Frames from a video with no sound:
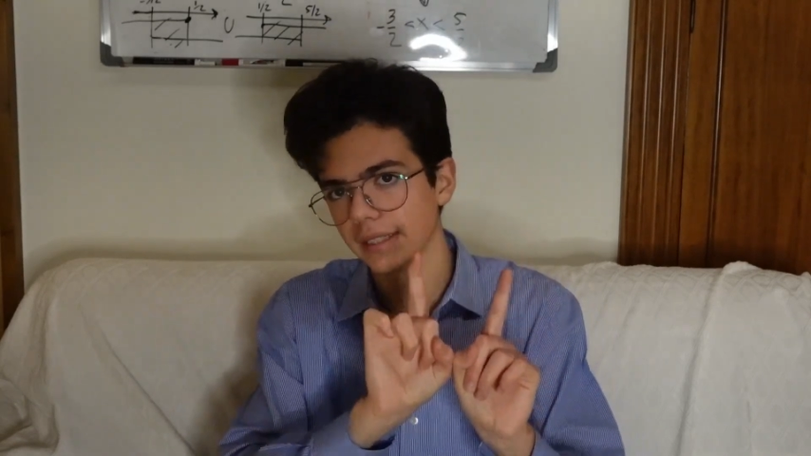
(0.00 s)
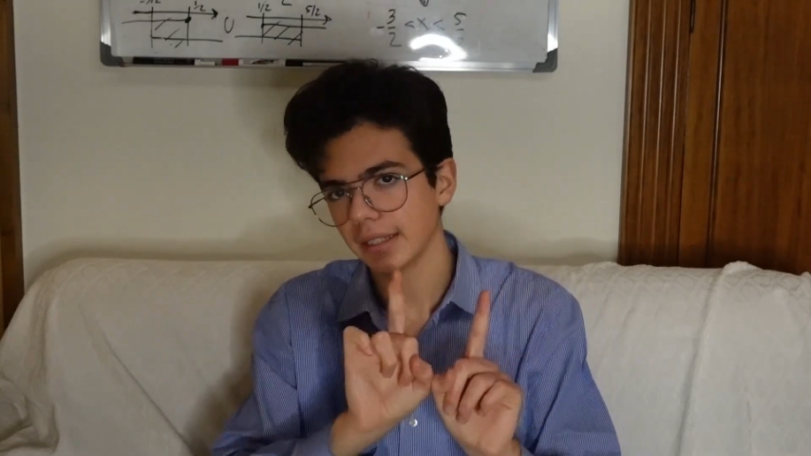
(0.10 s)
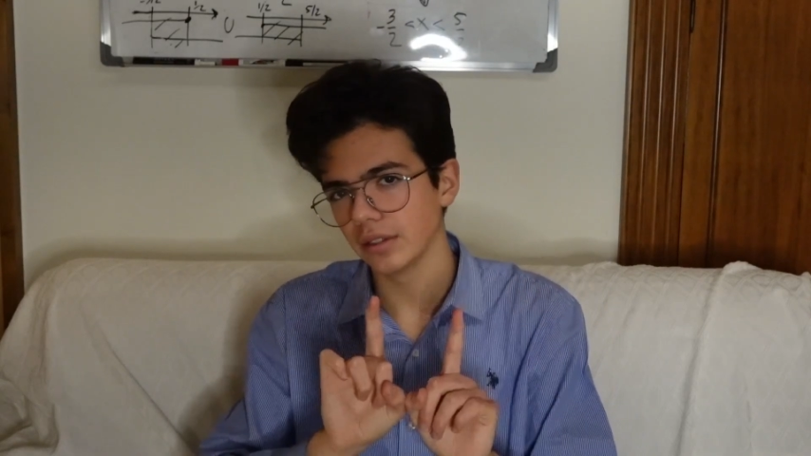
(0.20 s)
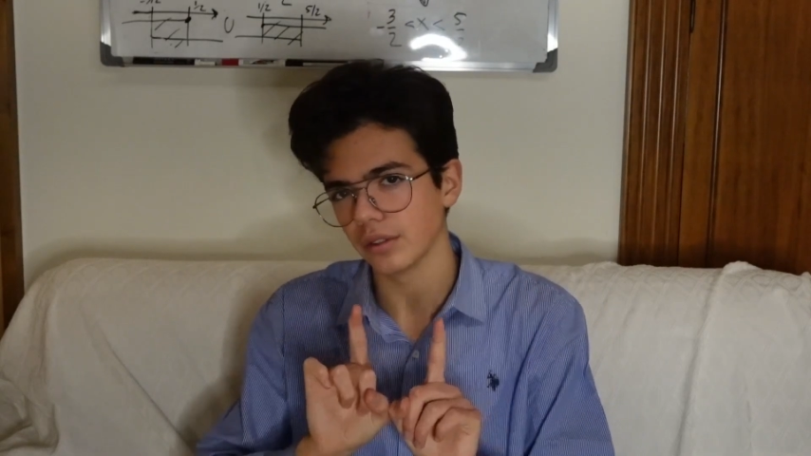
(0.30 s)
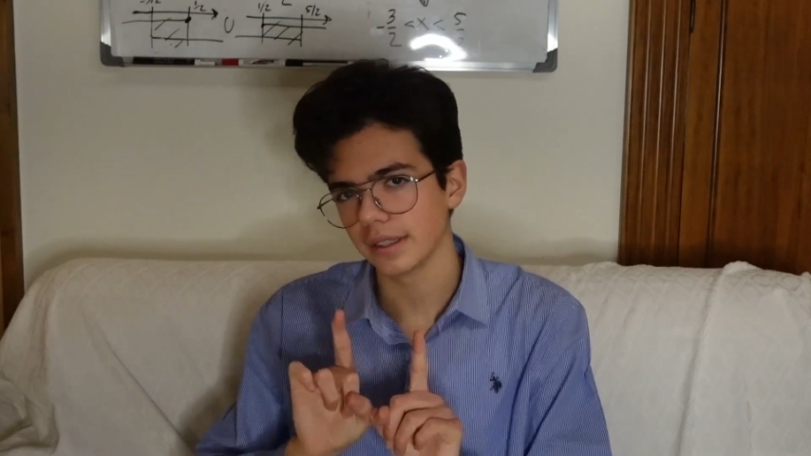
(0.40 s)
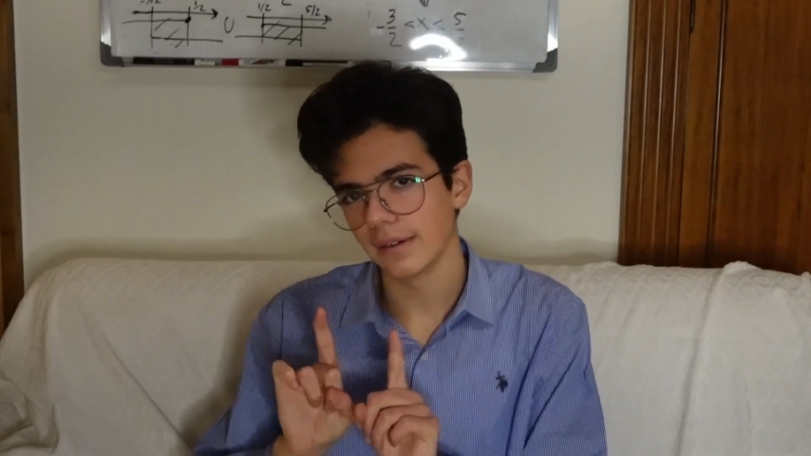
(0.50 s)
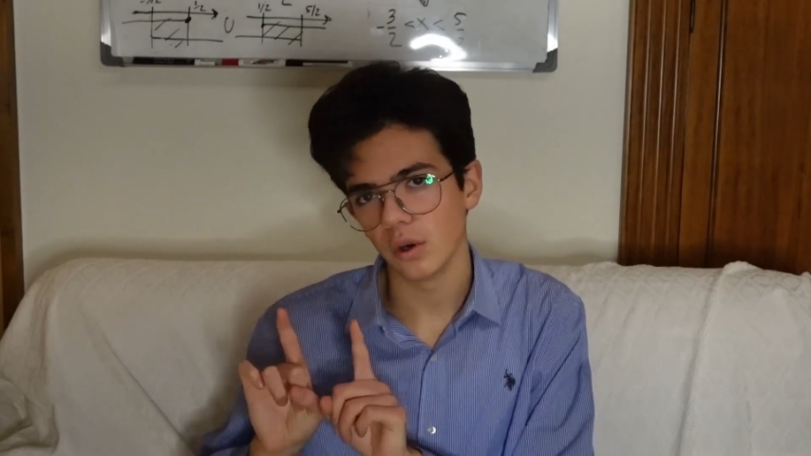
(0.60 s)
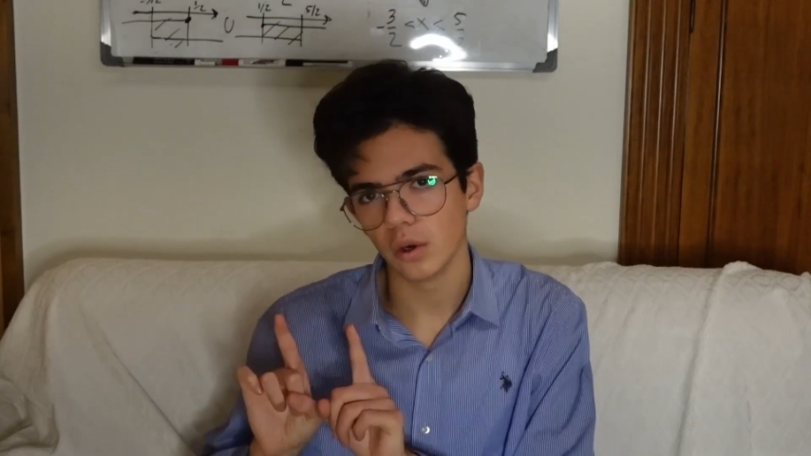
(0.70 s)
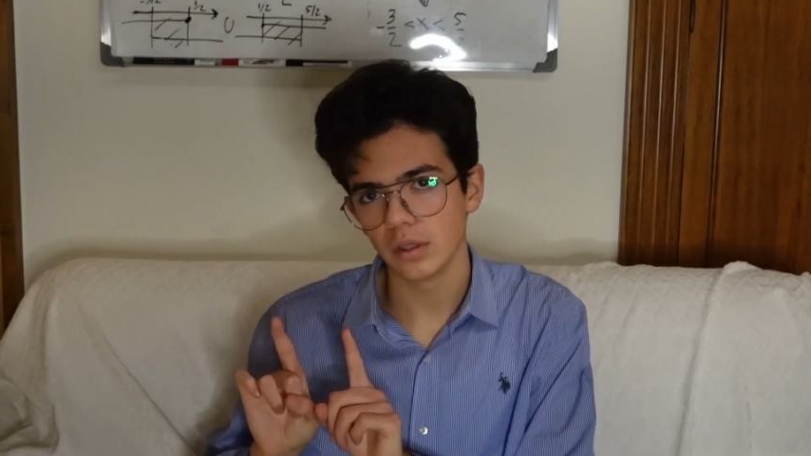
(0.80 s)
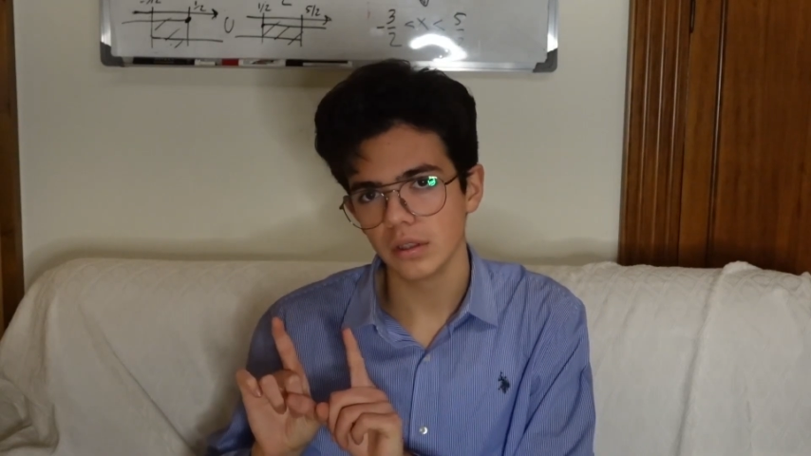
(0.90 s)
dalla torre
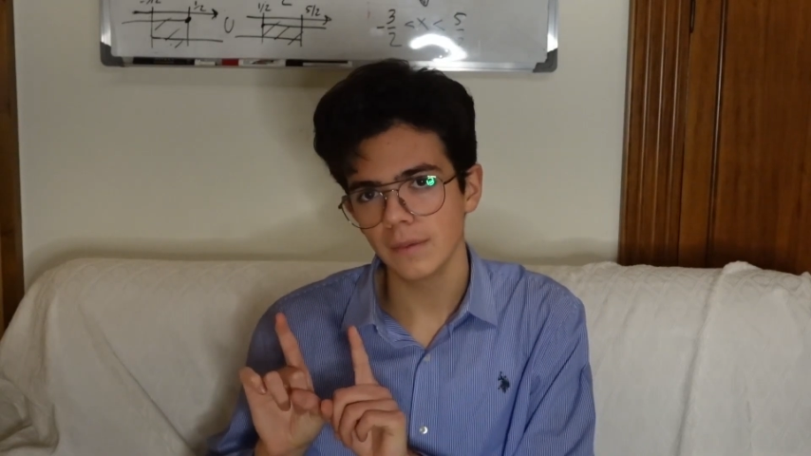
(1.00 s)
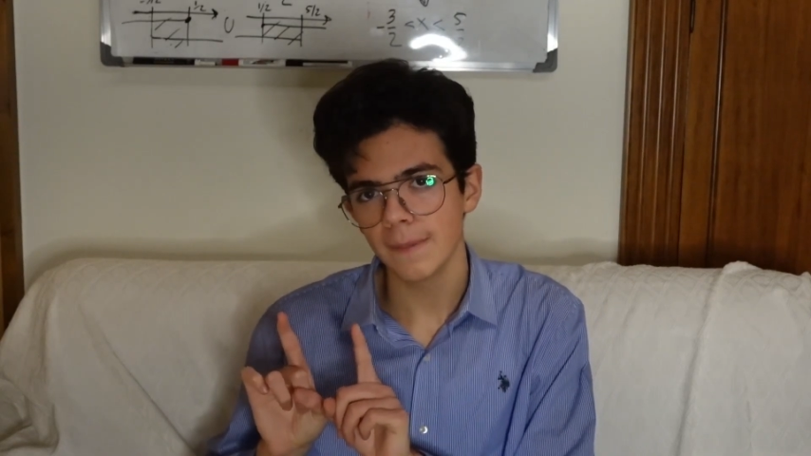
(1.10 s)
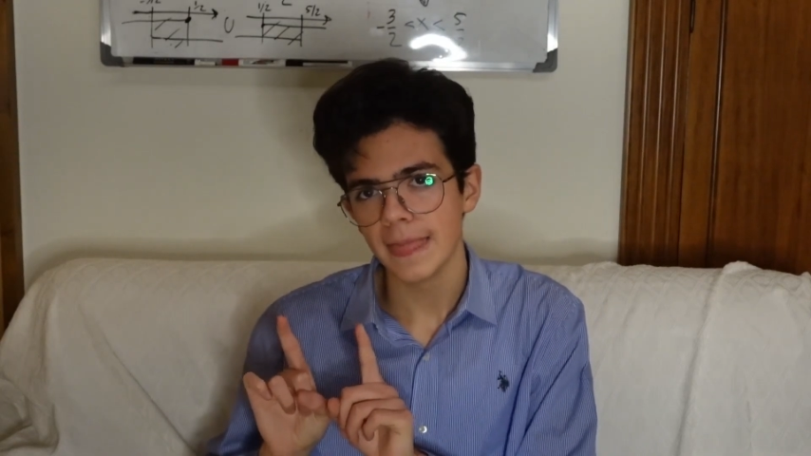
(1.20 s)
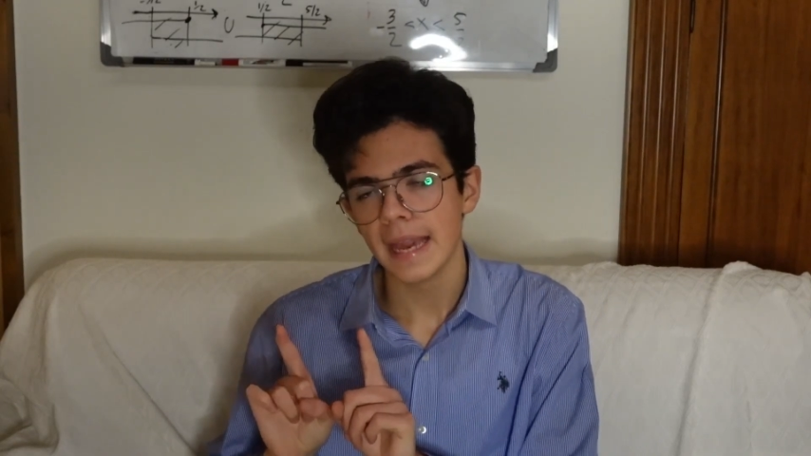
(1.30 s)
d'avorio